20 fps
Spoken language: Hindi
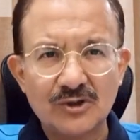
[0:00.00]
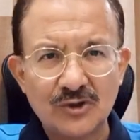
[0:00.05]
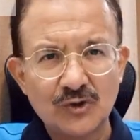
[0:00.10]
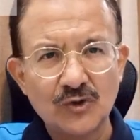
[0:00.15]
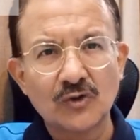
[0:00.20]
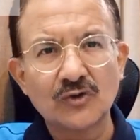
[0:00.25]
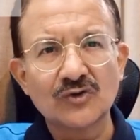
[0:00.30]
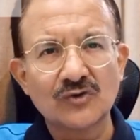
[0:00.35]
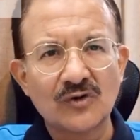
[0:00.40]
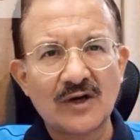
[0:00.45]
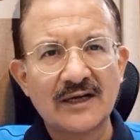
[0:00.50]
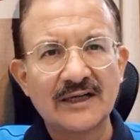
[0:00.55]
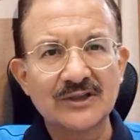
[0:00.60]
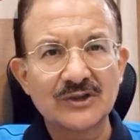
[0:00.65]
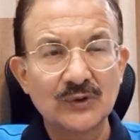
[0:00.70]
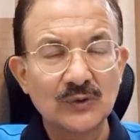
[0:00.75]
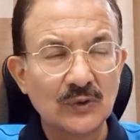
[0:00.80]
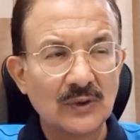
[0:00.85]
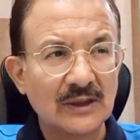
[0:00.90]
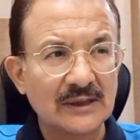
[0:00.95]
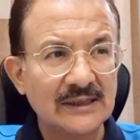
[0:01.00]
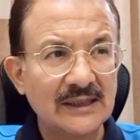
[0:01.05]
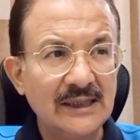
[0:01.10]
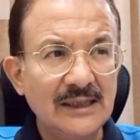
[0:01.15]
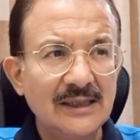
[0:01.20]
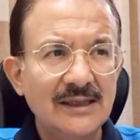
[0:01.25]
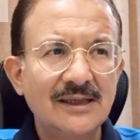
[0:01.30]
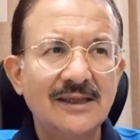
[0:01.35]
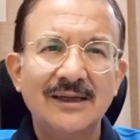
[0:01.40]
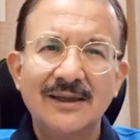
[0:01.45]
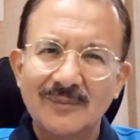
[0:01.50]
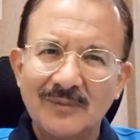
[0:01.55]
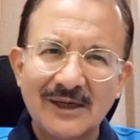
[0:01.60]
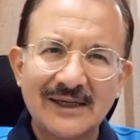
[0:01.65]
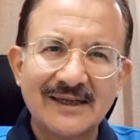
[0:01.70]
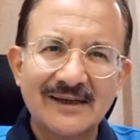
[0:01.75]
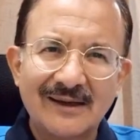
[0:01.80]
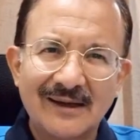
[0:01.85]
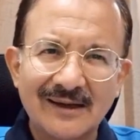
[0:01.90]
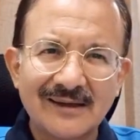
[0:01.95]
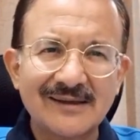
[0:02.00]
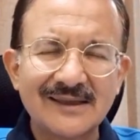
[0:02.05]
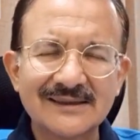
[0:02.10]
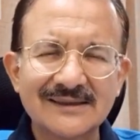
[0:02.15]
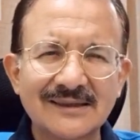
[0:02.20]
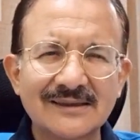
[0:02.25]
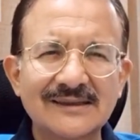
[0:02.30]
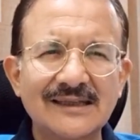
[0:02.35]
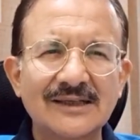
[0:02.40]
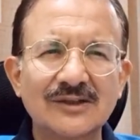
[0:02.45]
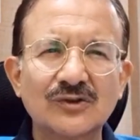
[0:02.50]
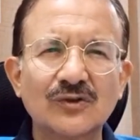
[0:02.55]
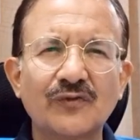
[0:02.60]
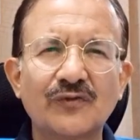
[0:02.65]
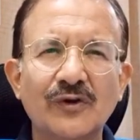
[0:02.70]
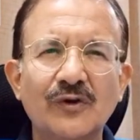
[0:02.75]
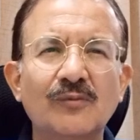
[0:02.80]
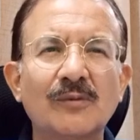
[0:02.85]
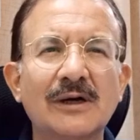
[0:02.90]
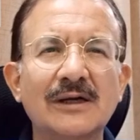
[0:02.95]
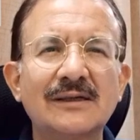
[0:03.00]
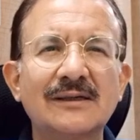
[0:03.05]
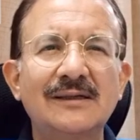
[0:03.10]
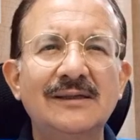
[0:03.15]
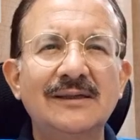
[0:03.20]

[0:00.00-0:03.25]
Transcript: जोक सुनाने शुरू कर दें बट हल्का सा सेंस ऑफ ह्यूमर